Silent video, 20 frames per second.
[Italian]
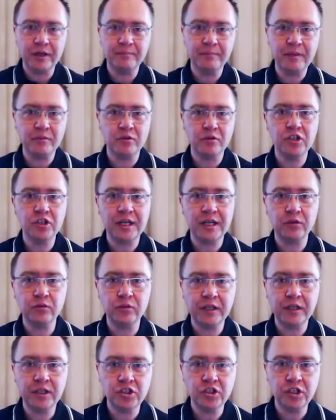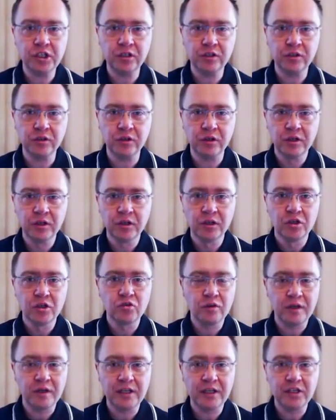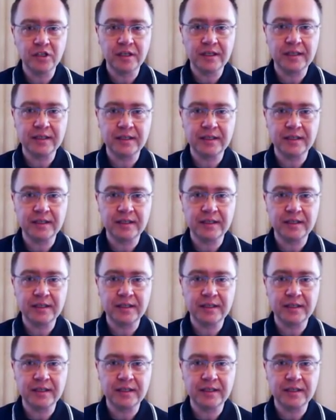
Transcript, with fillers: che abbiamo girato in Egitto sulla legge